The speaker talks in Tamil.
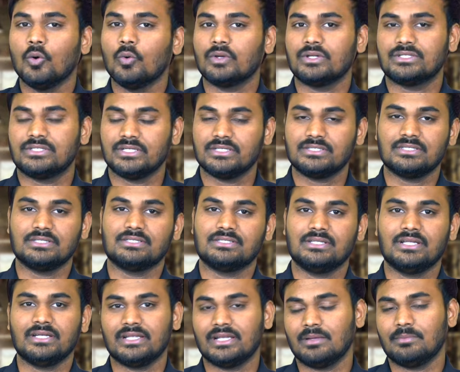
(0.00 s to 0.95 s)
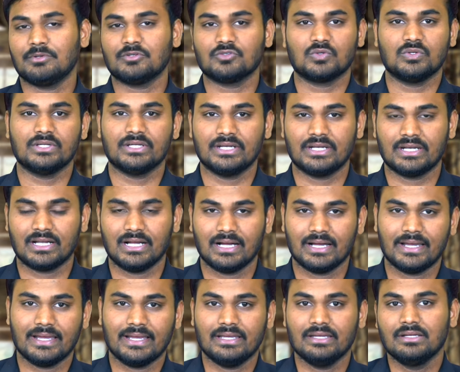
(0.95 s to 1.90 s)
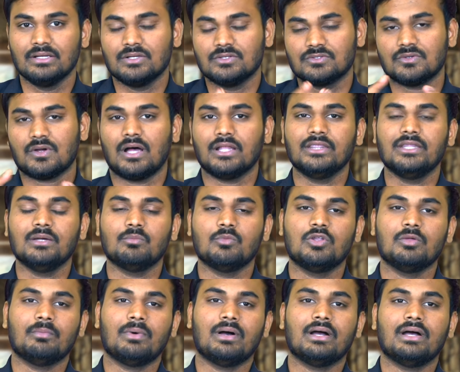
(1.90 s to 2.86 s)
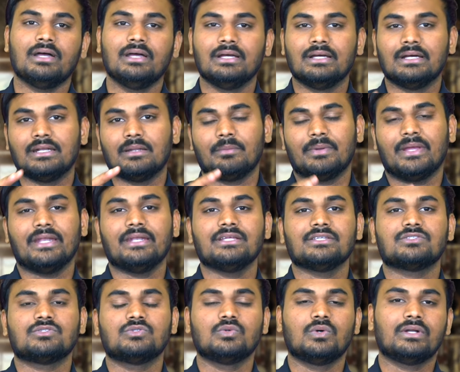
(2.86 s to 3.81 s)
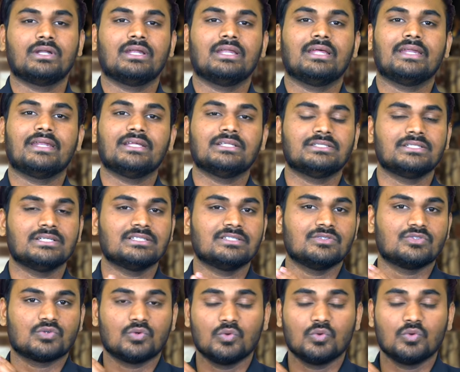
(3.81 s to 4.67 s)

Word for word: ஒரு சேசிஸ் தான் நிறைய பேர் சொல்லிக்கிட்டு இருக்காங்க ஸோ அந்த மூலிமா நம்ம என்எஸ் டூ ஹண்ட்ரட்ல என்ன சேசிஸ்